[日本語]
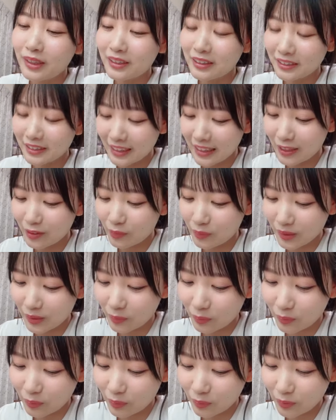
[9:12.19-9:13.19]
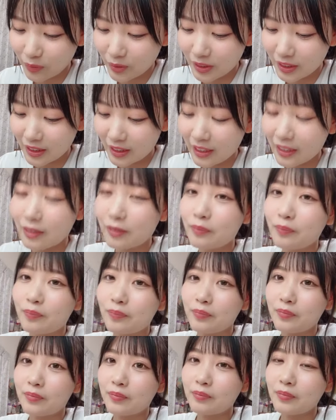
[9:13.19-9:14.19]
ビッグサイトは東京すぎた
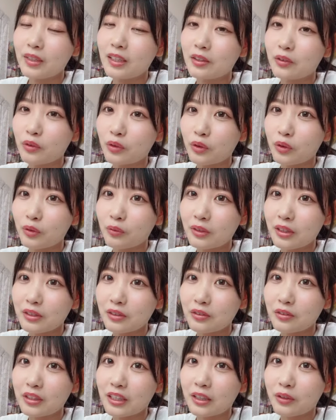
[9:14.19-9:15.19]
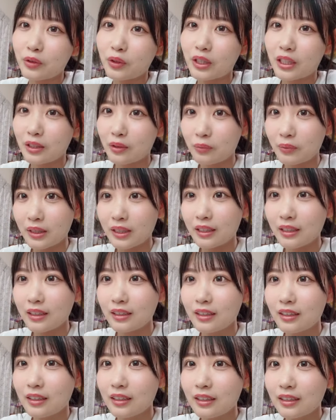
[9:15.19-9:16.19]
まだ東京マラソンの名残があるみたい
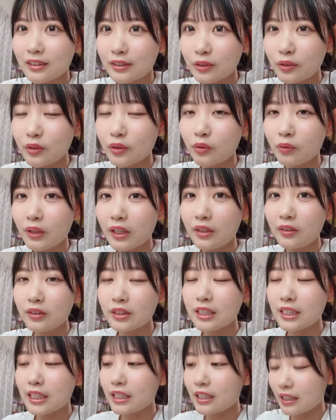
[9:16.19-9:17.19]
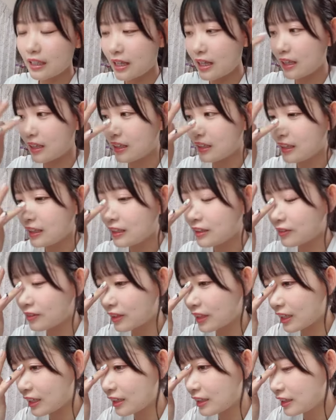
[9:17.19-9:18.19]
そうワイドチェキねいいよ
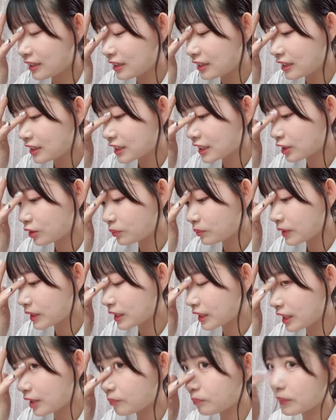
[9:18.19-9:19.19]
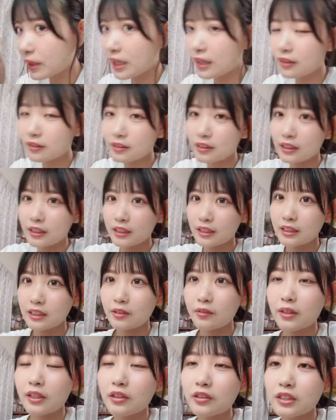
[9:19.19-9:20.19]
ねしかもミキがいっぱい落書きし
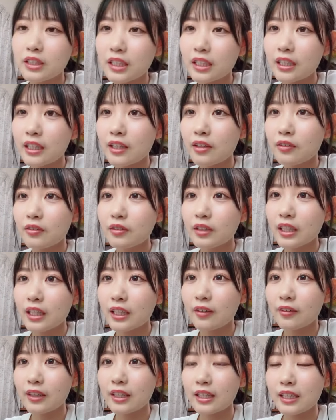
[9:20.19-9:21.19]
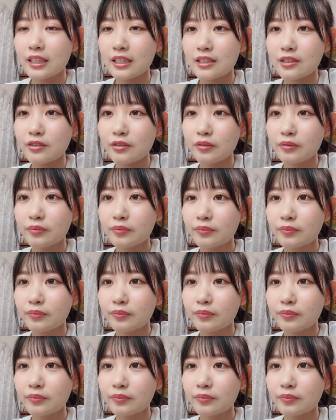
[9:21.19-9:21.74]
たワイドチェキだよ可愛いでしょ